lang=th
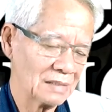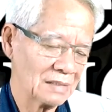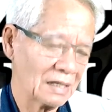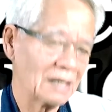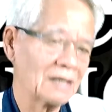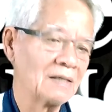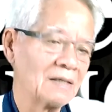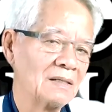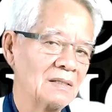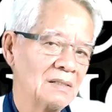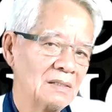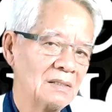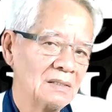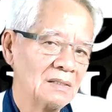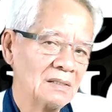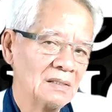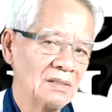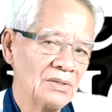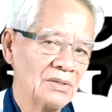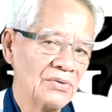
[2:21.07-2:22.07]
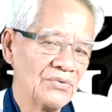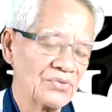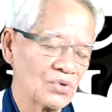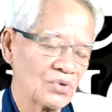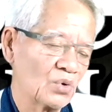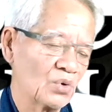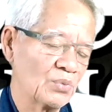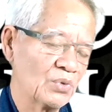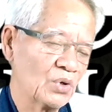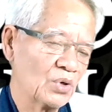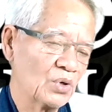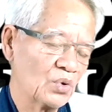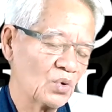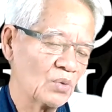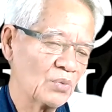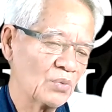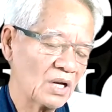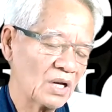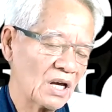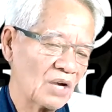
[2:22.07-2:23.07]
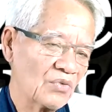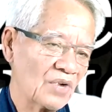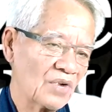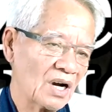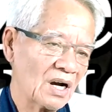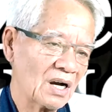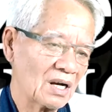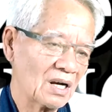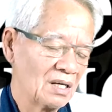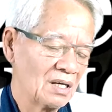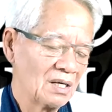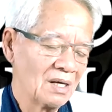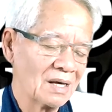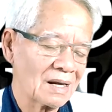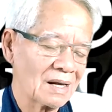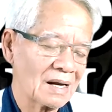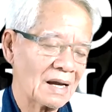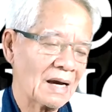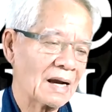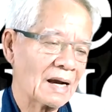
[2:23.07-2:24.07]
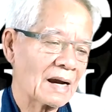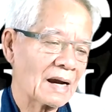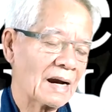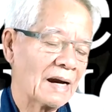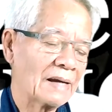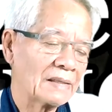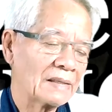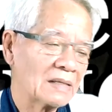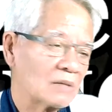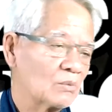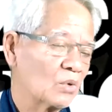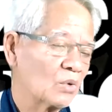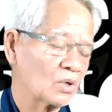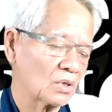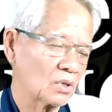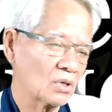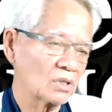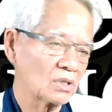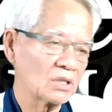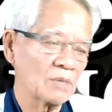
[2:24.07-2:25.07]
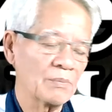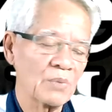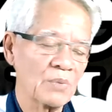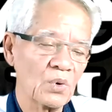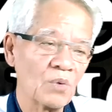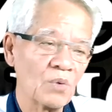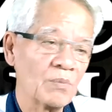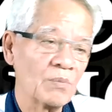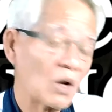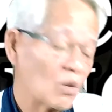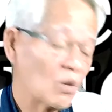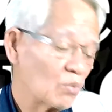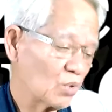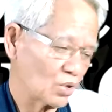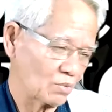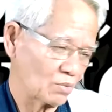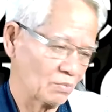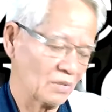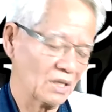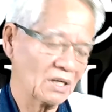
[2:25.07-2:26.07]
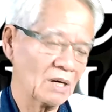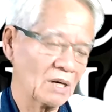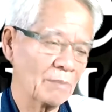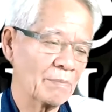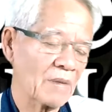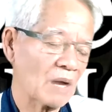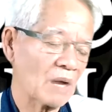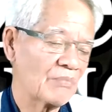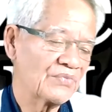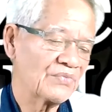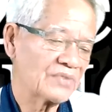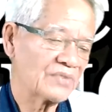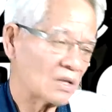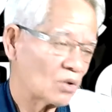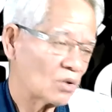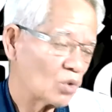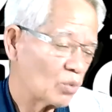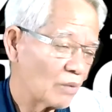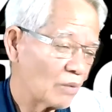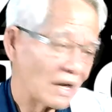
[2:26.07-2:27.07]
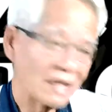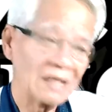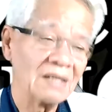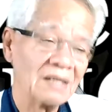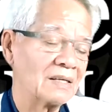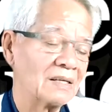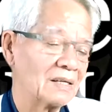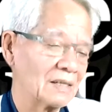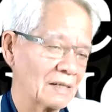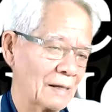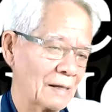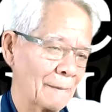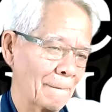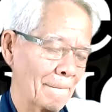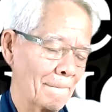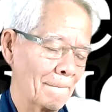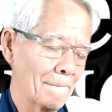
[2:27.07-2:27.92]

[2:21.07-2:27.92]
นะ สรุปโดยรวมก็ได้ว่า ร่างกายทั้งหมดก็จะโปร่งเบาหมดเหมือนกับปรับเซลล์ใหม่เลยนะครับ